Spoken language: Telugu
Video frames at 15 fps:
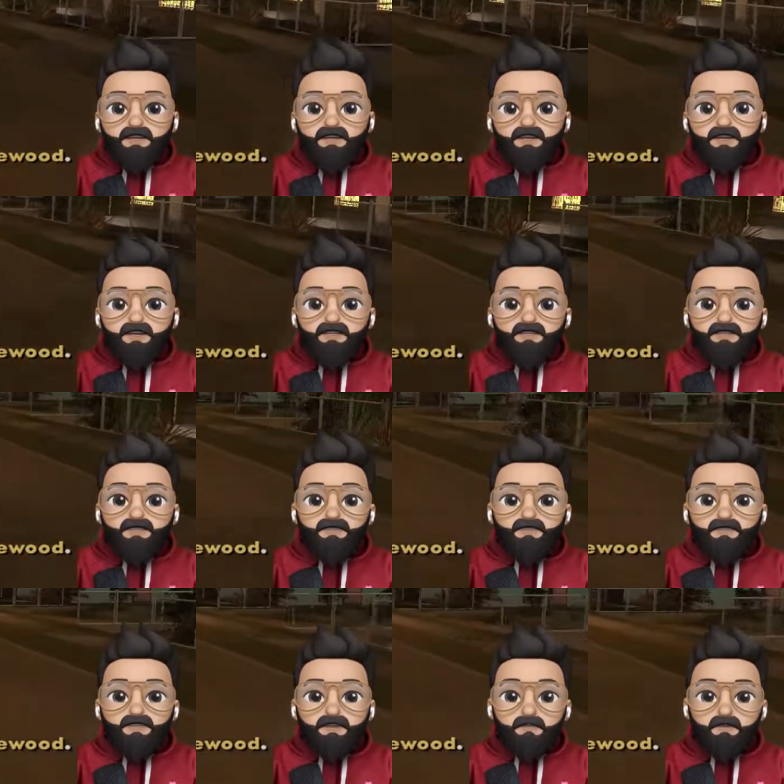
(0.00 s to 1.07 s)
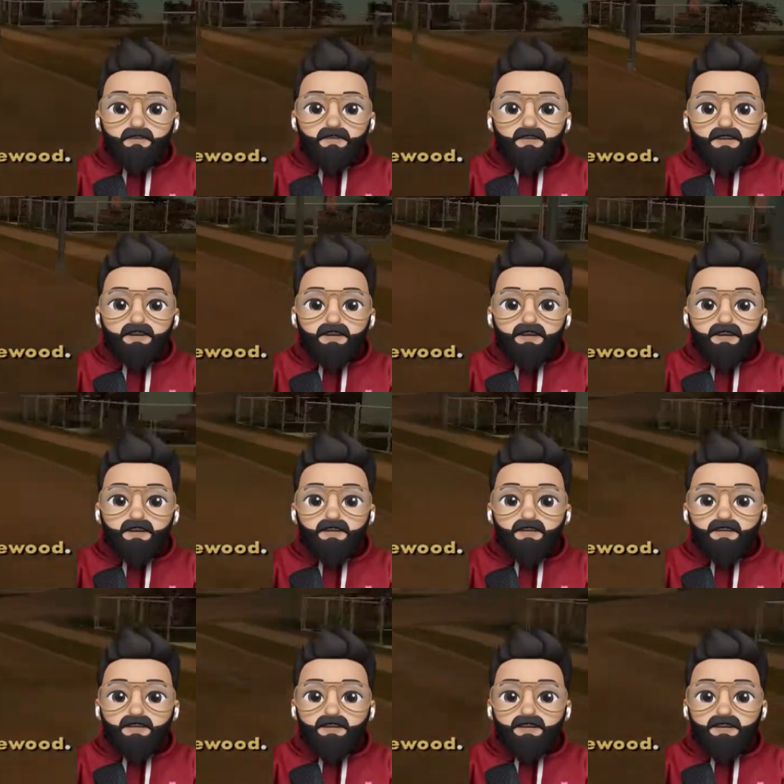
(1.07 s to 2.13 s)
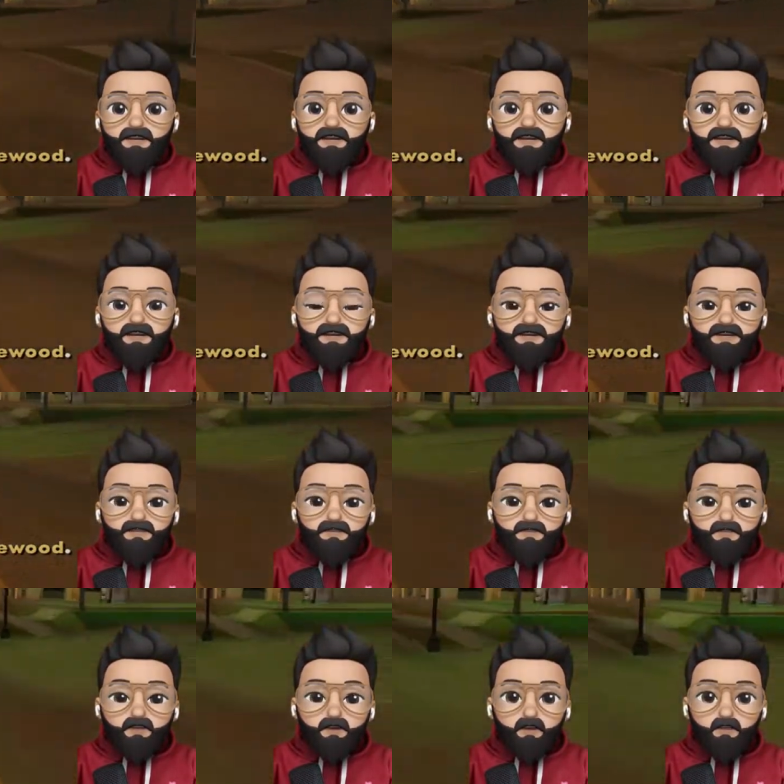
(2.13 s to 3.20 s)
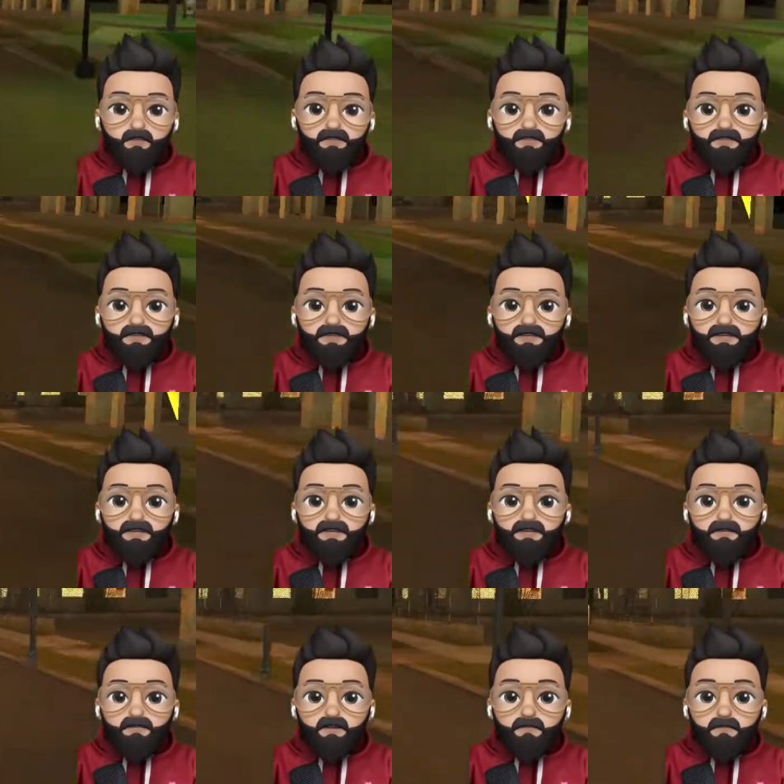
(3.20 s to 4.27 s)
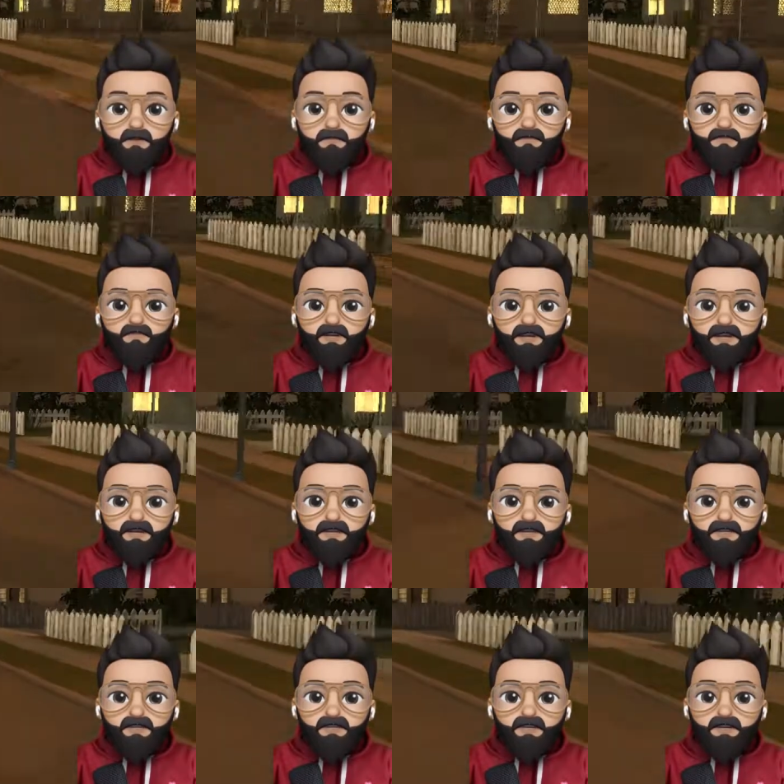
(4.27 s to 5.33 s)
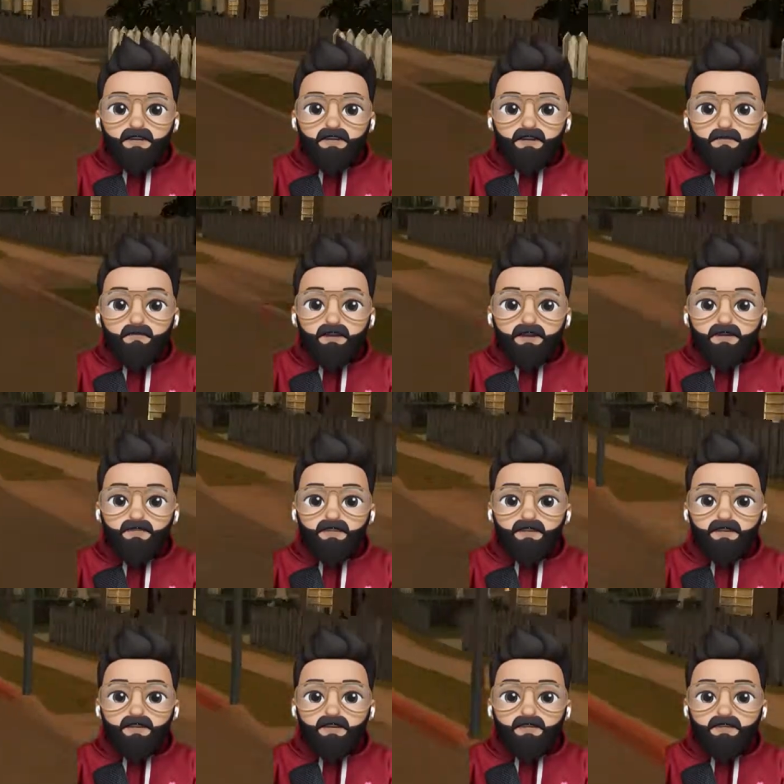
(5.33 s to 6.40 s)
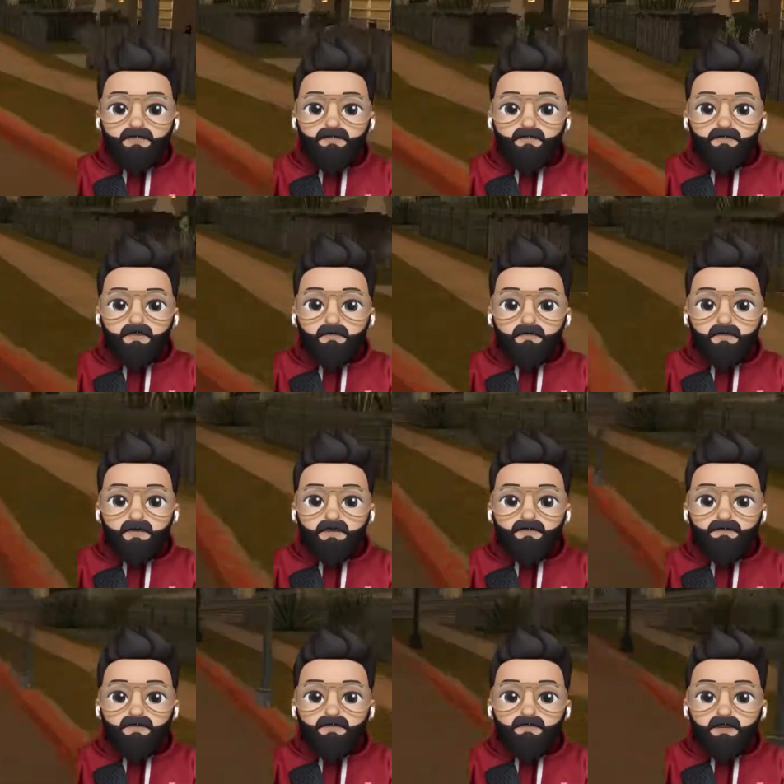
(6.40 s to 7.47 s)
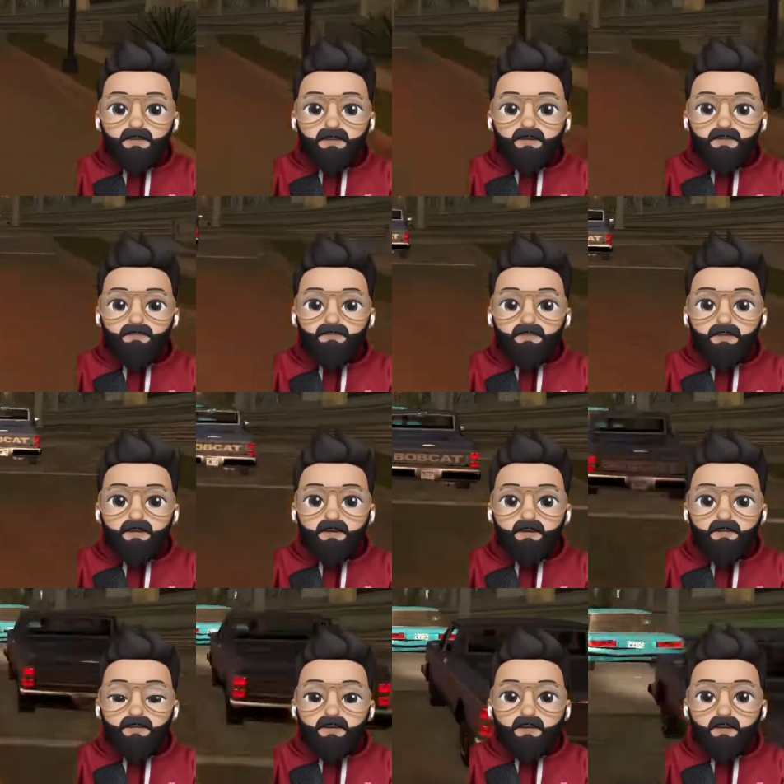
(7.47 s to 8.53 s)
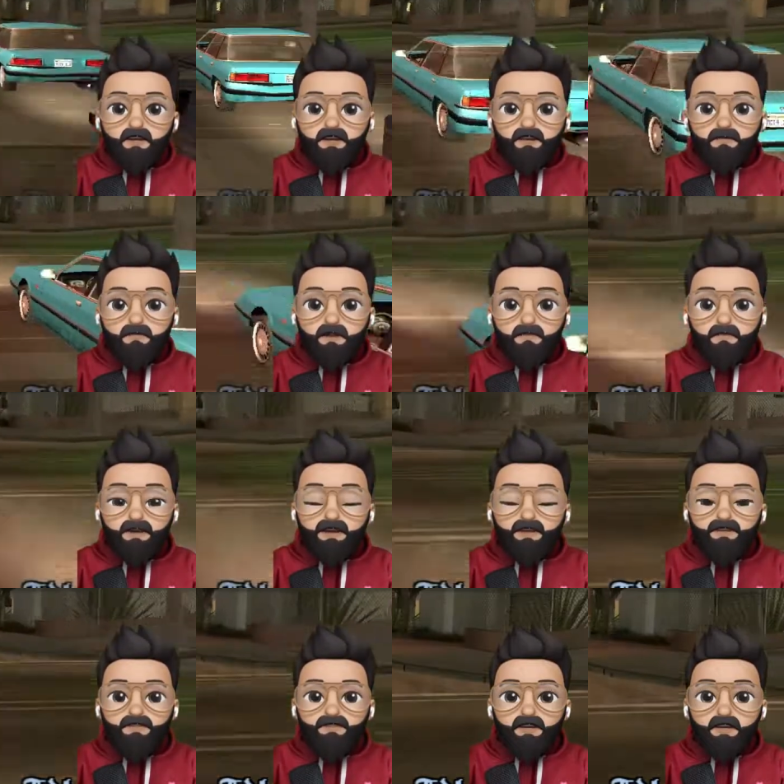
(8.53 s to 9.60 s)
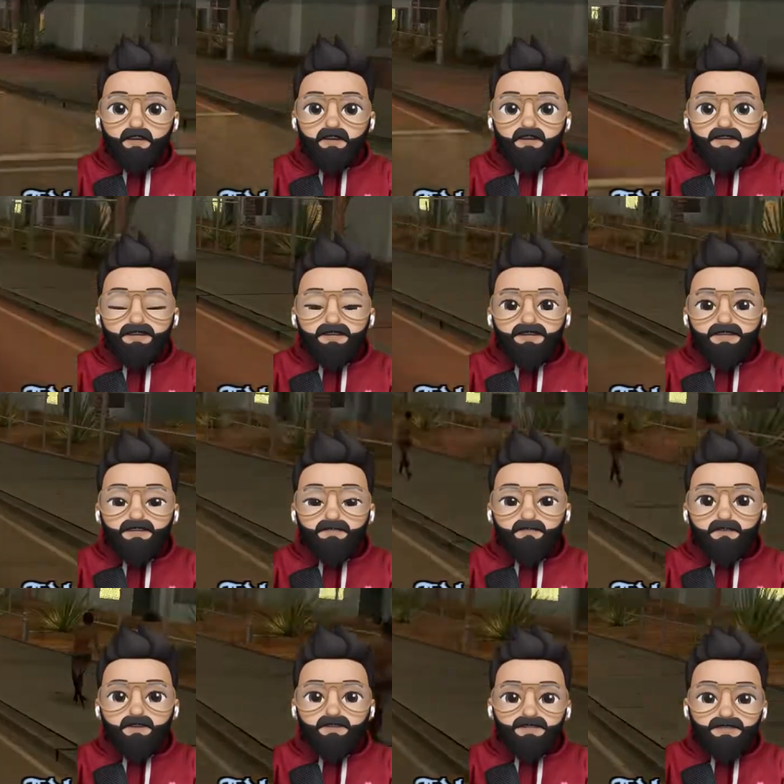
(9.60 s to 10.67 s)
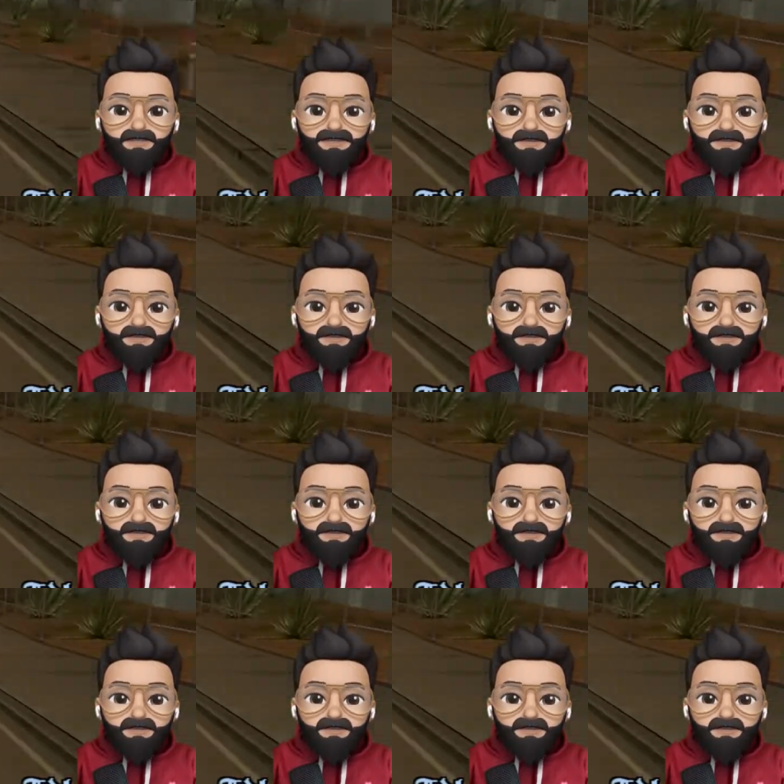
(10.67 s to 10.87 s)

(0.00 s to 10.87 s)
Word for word: కార్ అయితే తీసుకొని వెళ్ళిపోతుందా డైరెక్ట్గా ఐడిల్ గుడ్లో నుంచి వెళ్ళిపోదాం స్ట్రైట్గా ఆ మార్క్ దగ్గరికి అయితే తీసుకుందాం లెఫ్ట్ తీసుకోవాలా రైట్ తీసుకోవాలా ఓకే ఇక్కడైతే మనకు మార్క్ ఉంది ఈ బ్రిడ్జ్ అయితే